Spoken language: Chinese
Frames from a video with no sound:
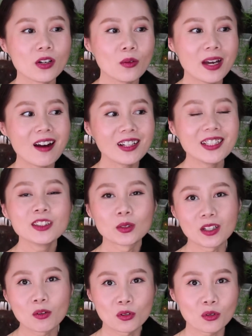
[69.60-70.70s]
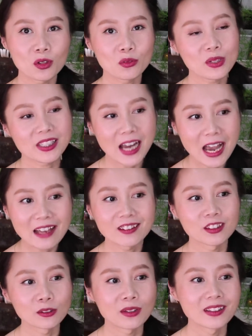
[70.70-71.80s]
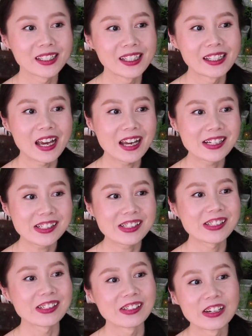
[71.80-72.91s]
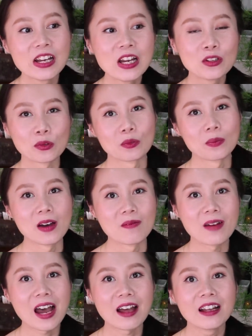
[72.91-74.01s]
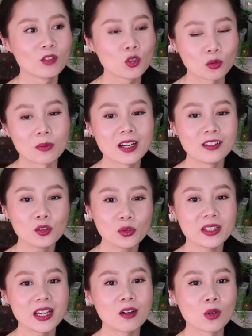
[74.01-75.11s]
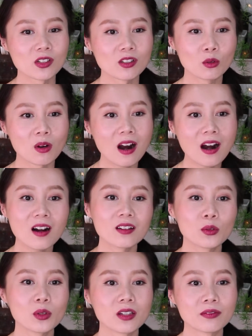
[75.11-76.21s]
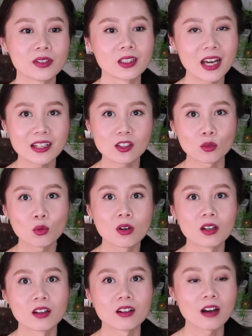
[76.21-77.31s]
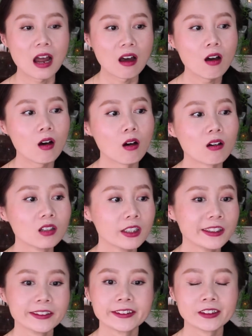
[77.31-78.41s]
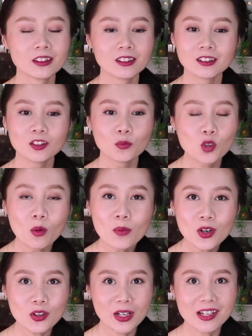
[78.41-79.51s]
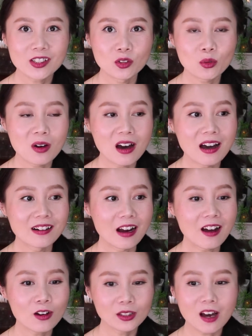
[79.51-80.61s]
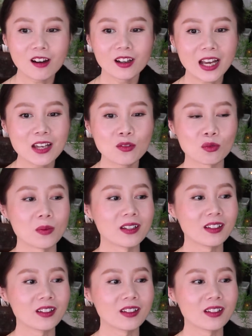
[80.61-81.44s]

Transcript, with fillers: 认为二零一九年我做的最差的地方应该是组盆吧。组盆去年我是从二月份开始做的，然后。播种开始做啊，然后到了该组盆